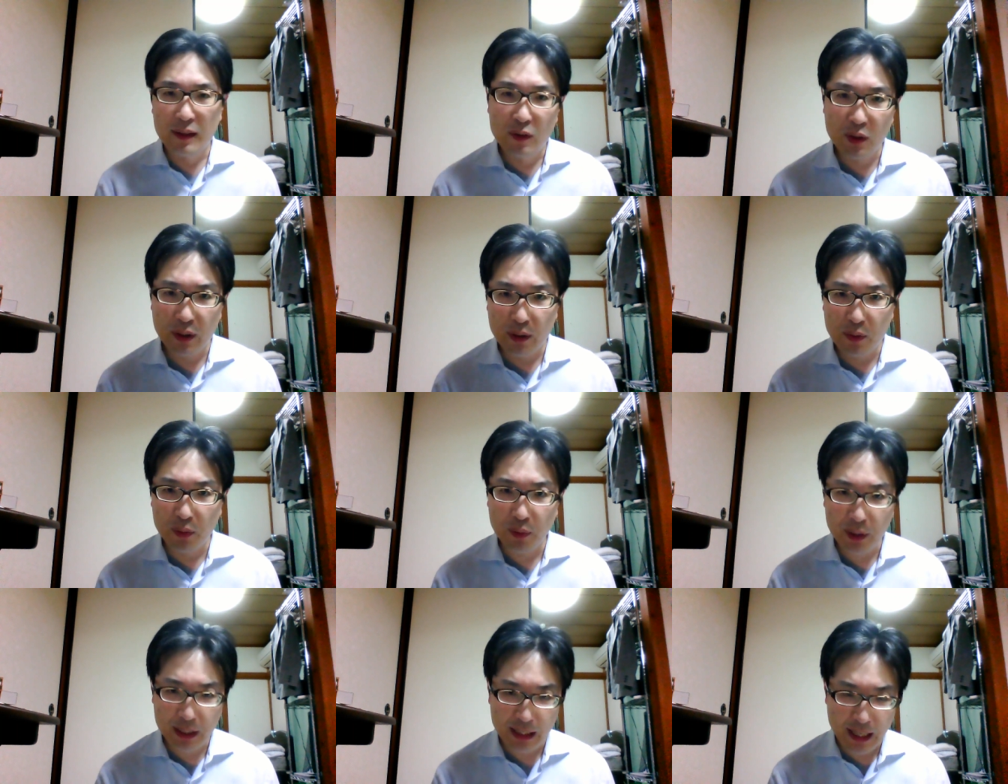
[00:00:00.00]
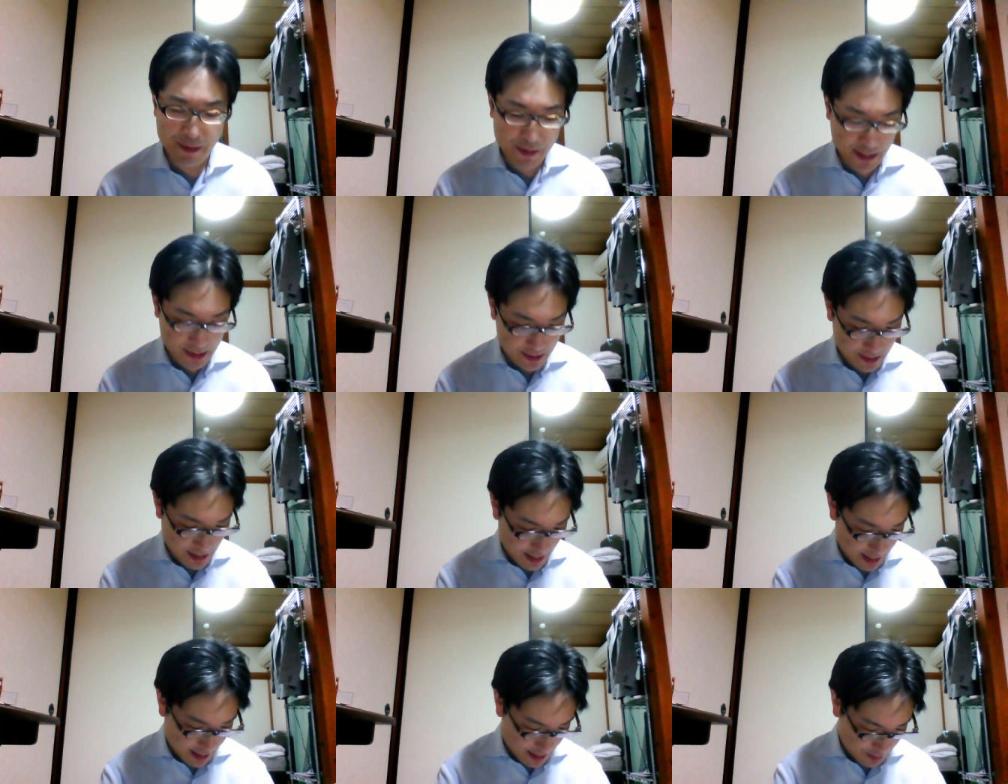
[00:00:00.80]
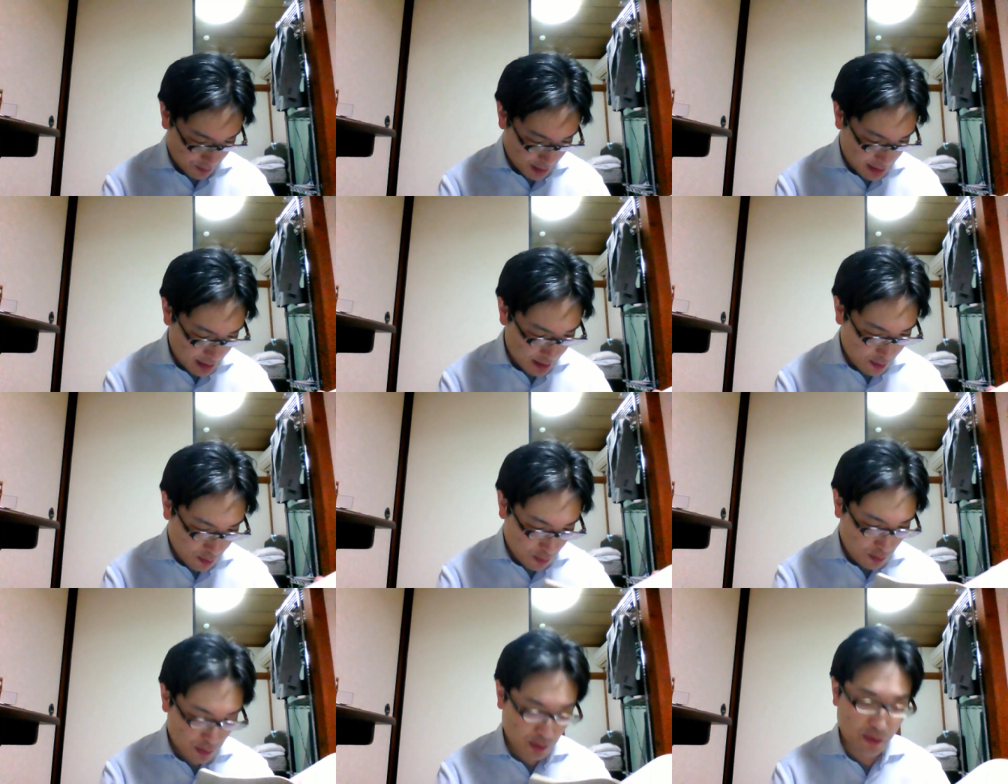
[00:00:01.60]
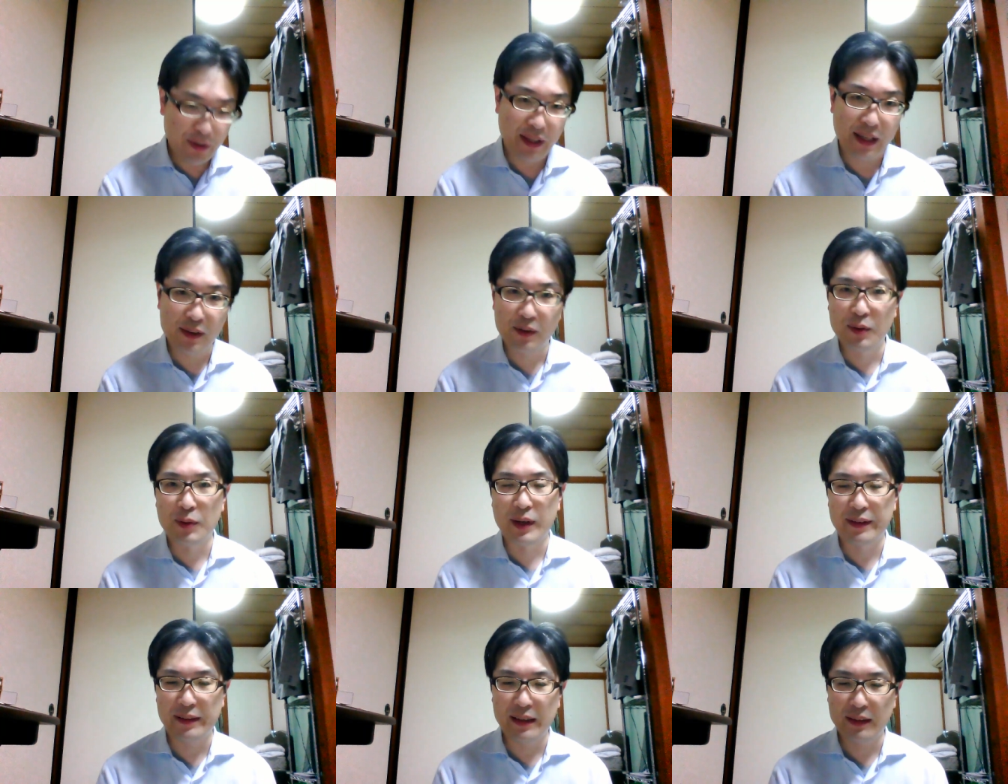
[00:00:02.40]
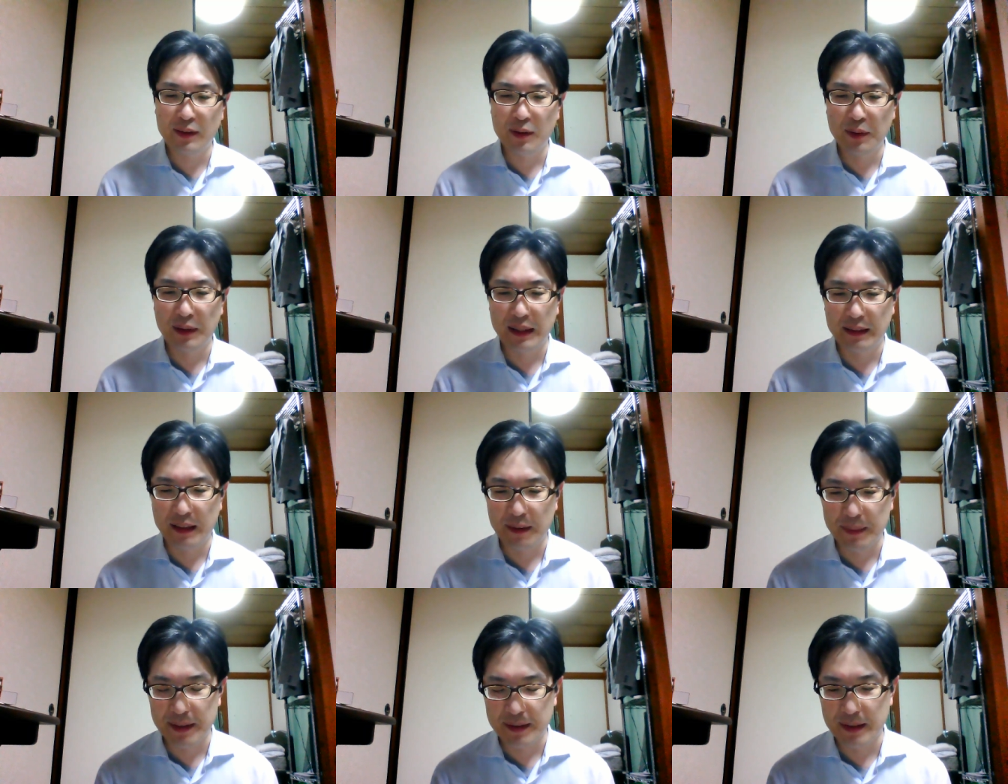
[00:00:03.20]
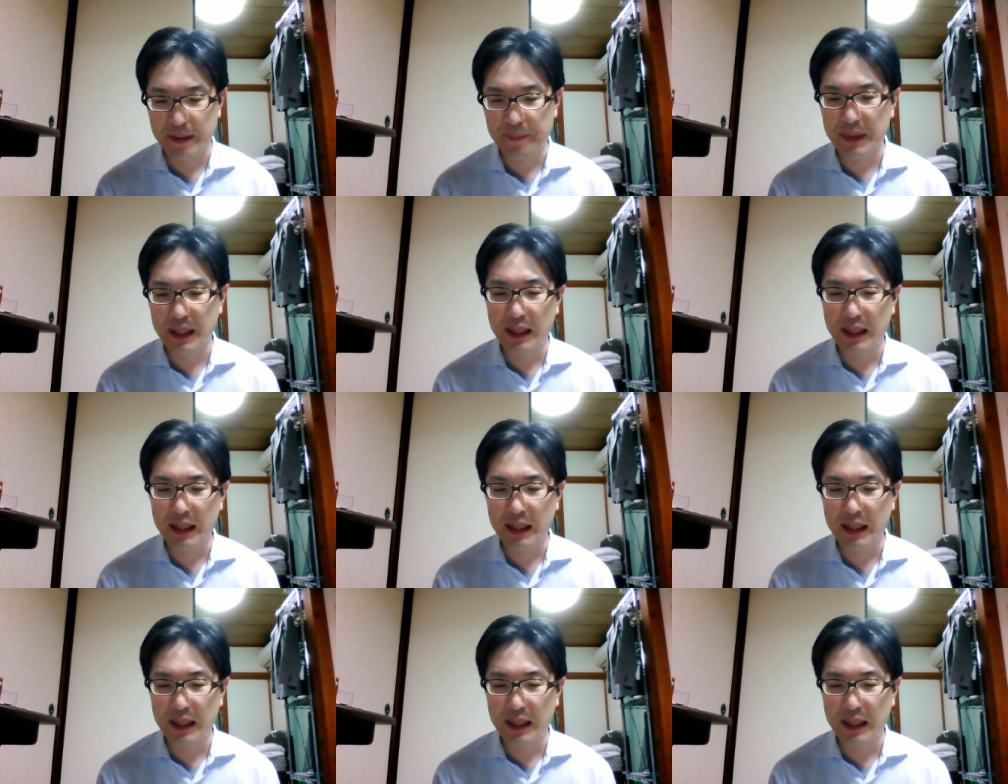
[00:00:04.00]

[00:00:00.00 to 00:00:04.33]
でこの規定はですね、あの1項と3項がセットになっています。